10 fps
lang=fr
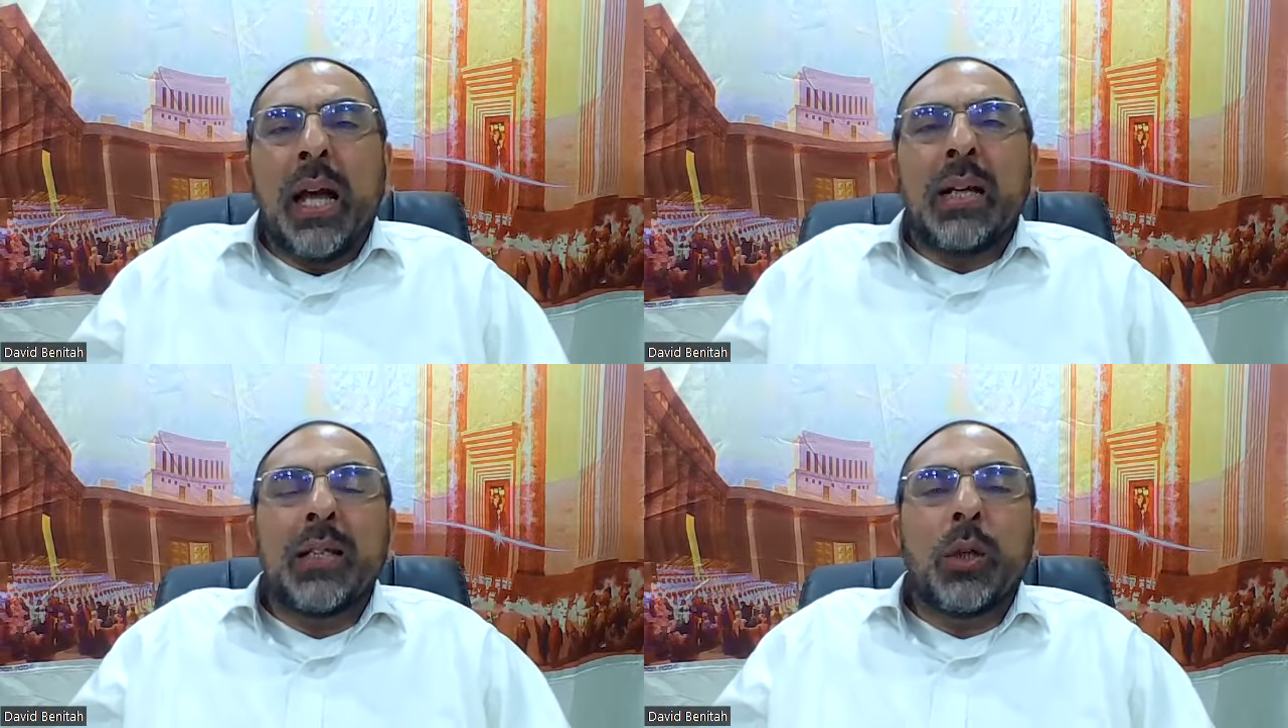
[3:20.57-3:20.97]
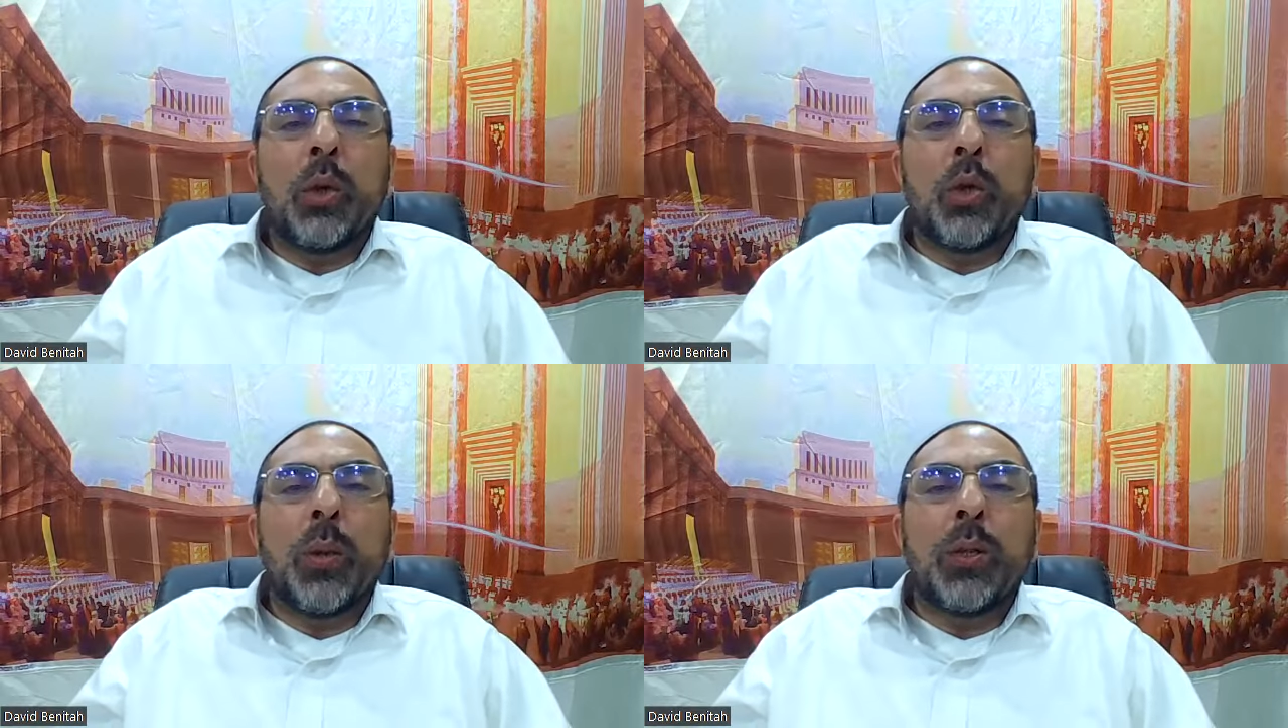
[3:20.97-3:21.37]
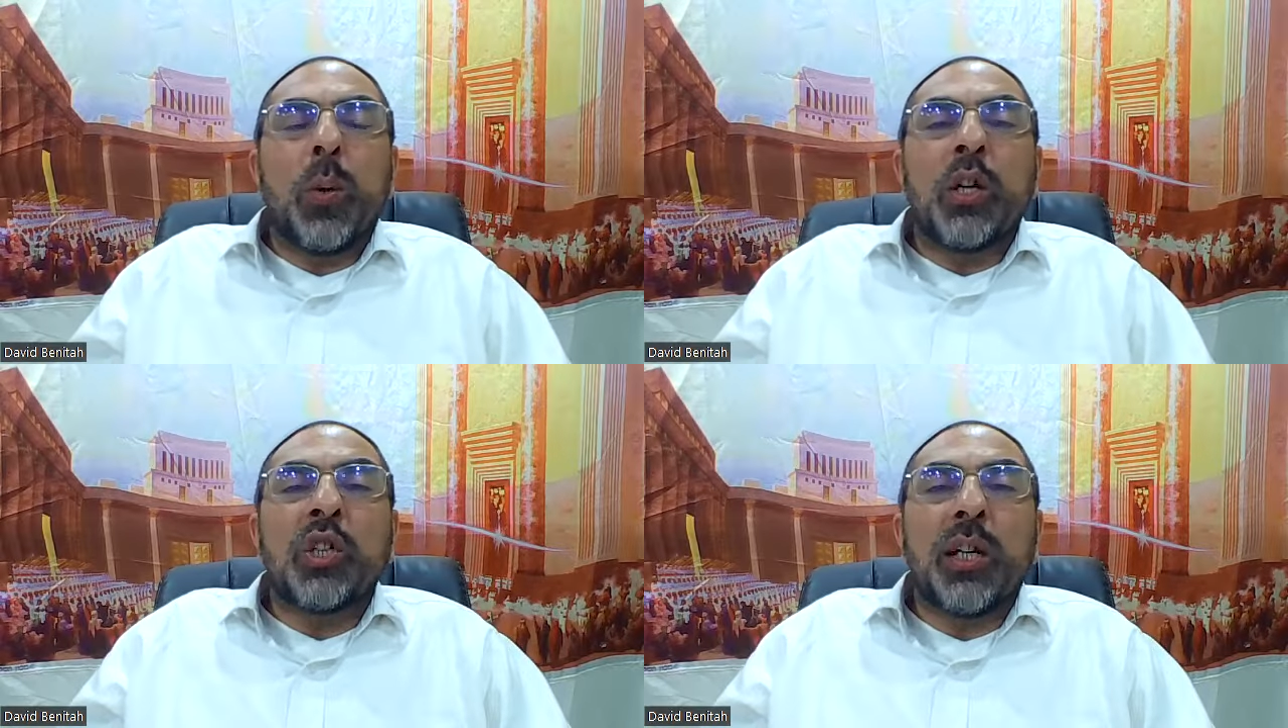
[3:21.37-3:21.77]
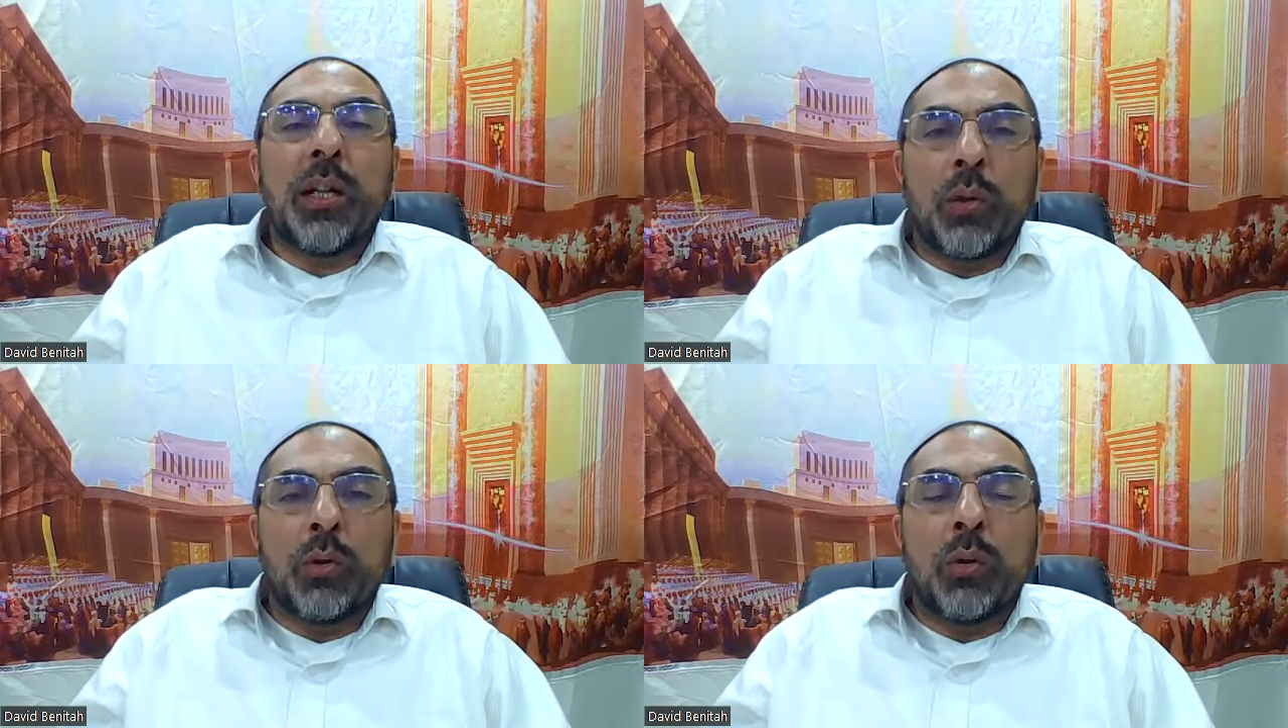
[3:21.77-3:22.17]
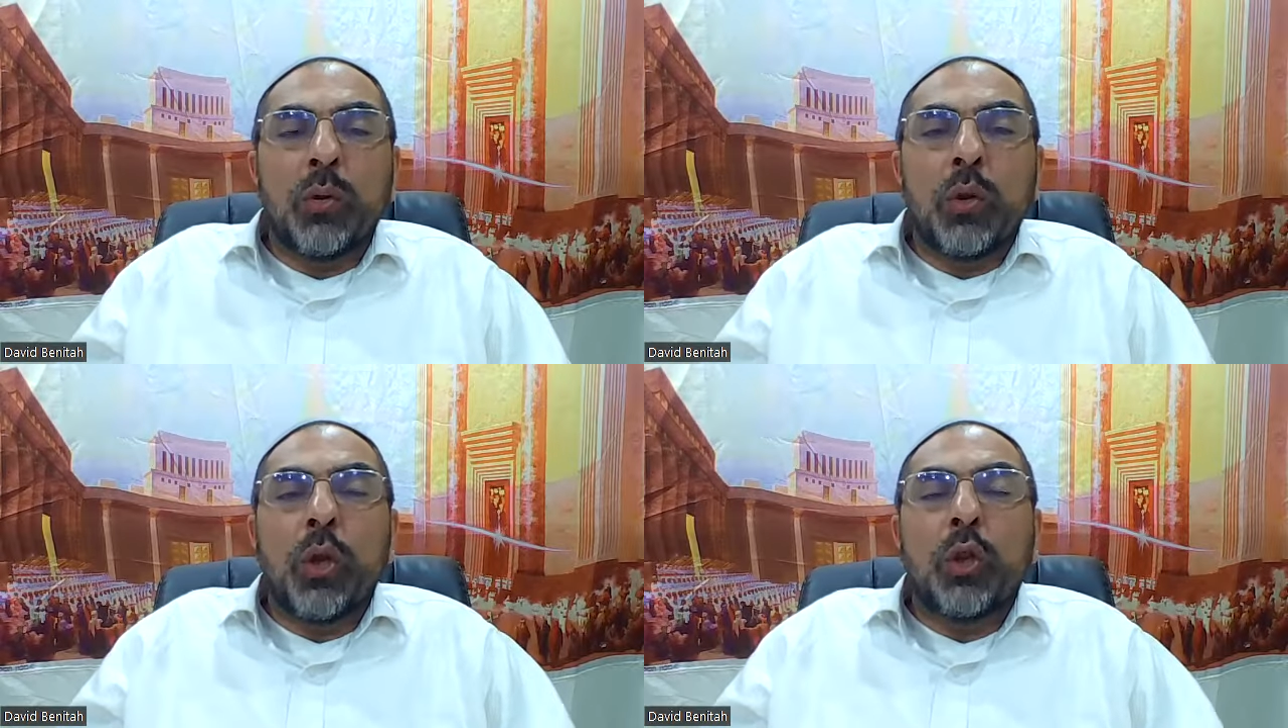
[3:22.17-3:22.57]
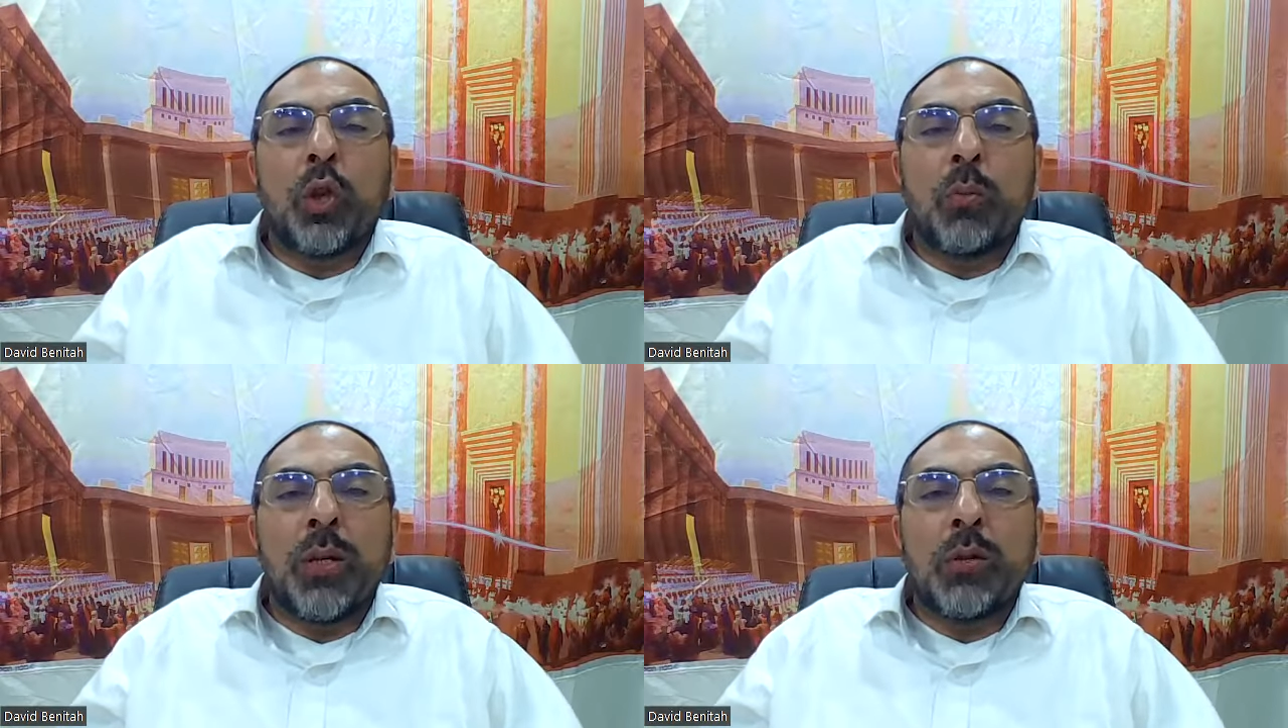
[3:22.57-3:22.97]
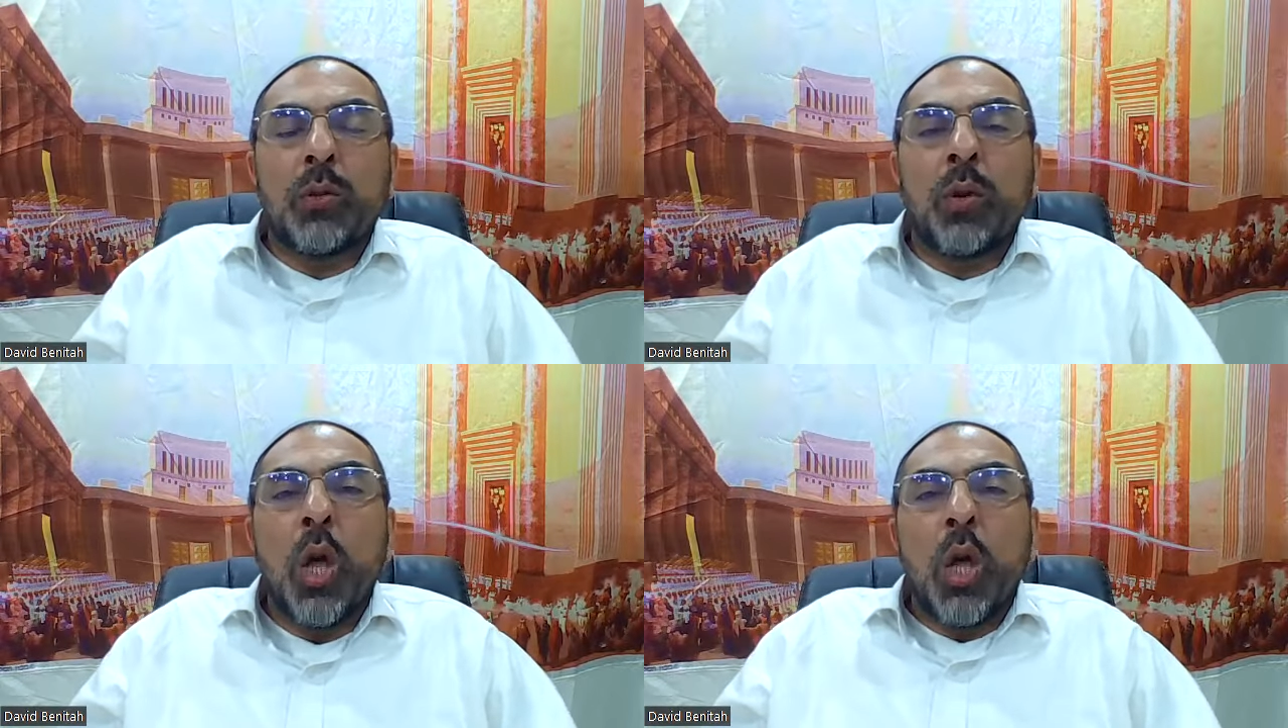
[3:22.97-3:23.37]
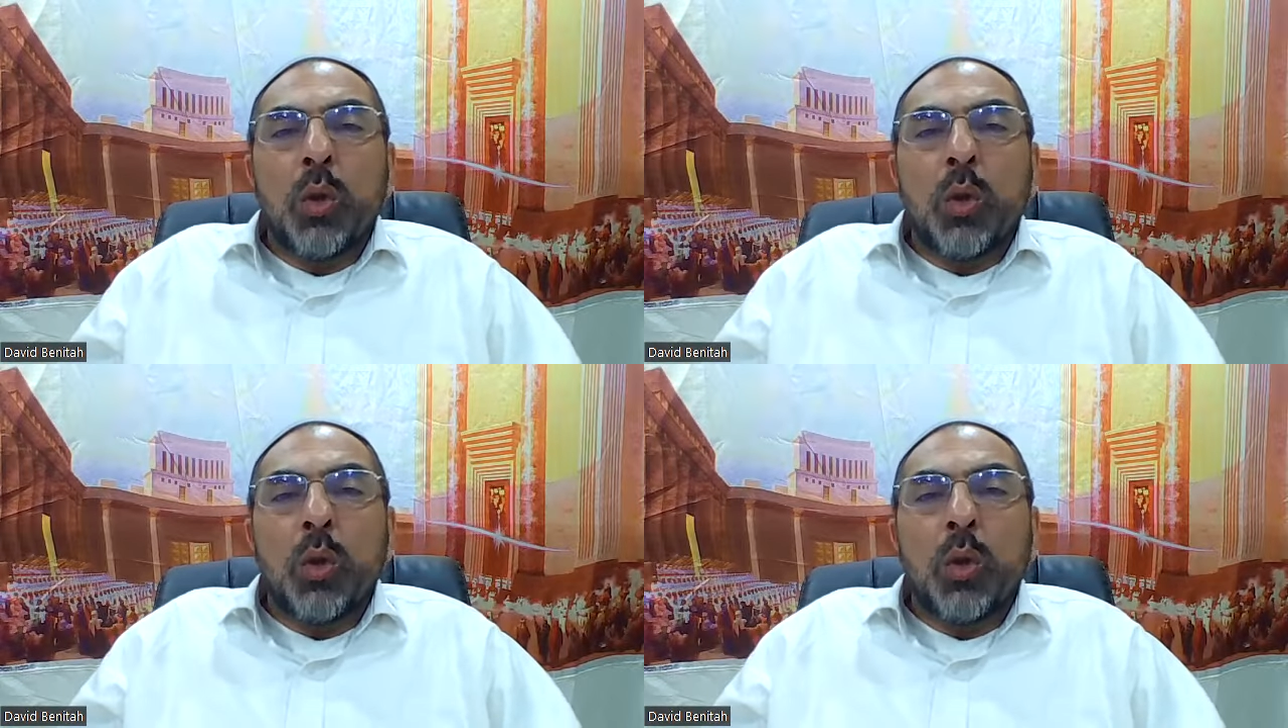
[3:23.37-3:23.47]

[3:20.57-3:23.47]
ainsi que nous souhaitons à chacun d'entre nous que notre maison